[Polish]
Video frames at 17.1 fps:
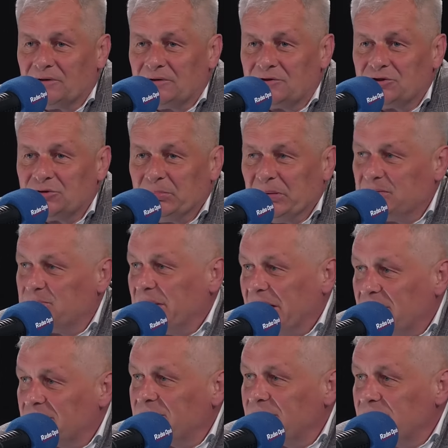czy pan
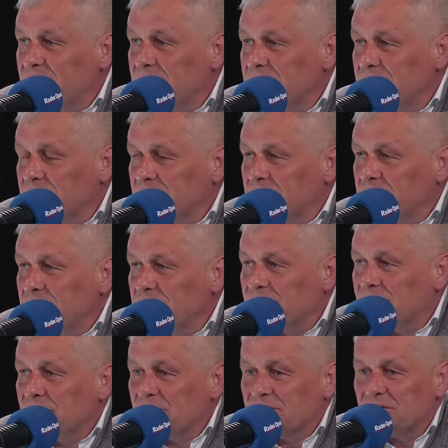Bartek, mm,
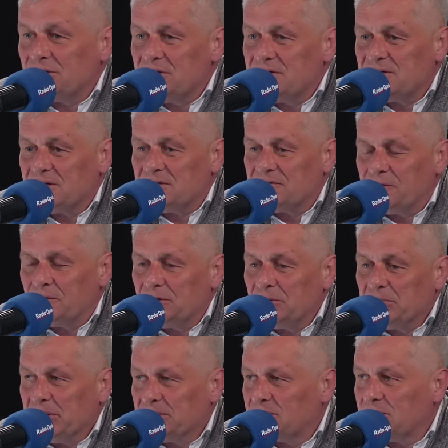jeżeli zadzwoni
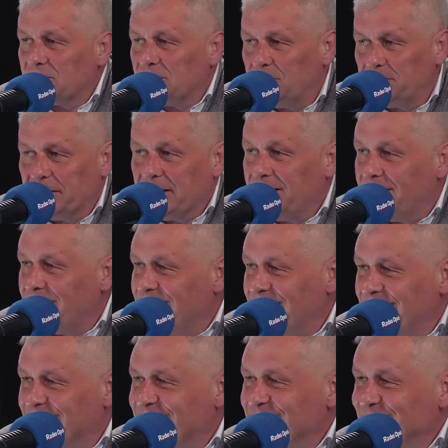pan Konopka
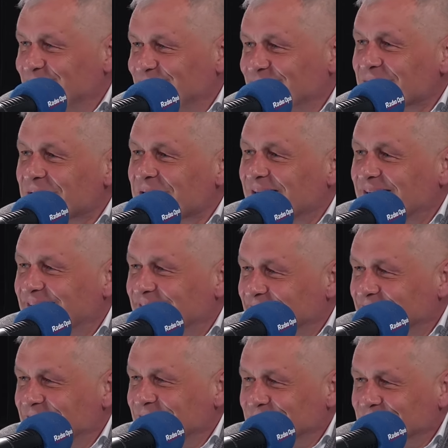jako
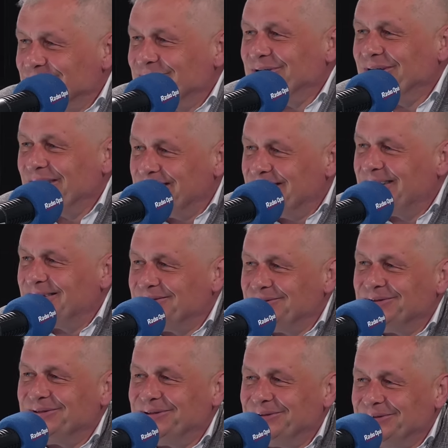y, jeden y,